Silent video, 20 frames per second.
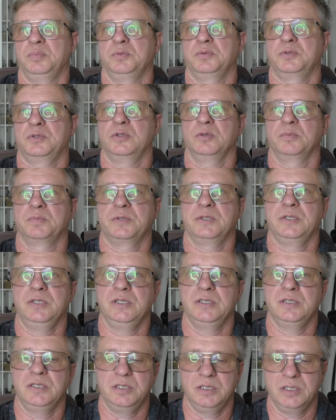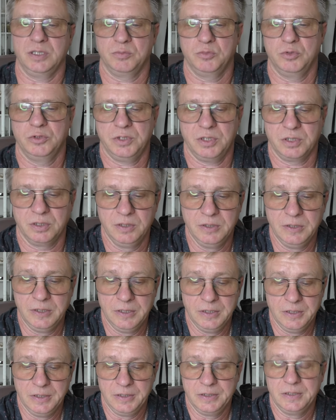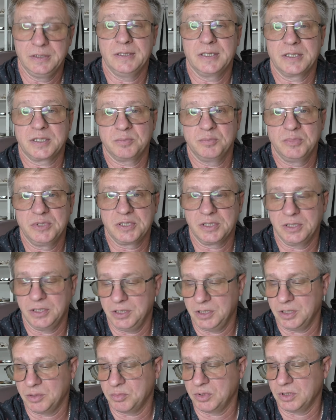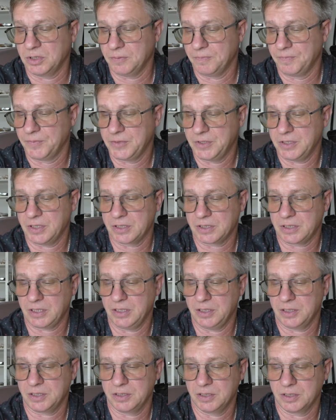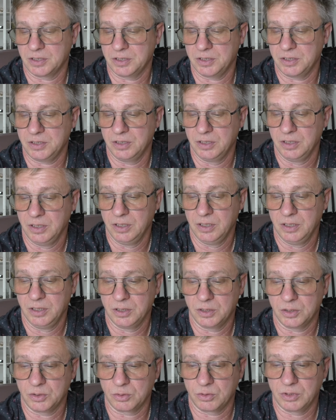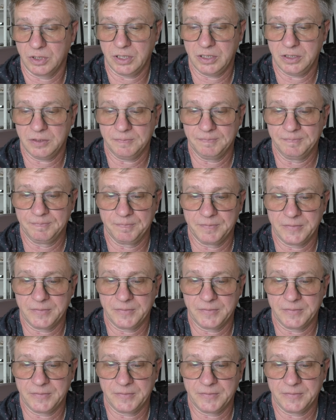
чтобы съездить на море, даже мысли не было. Сейчас, конечно, жизнь другая.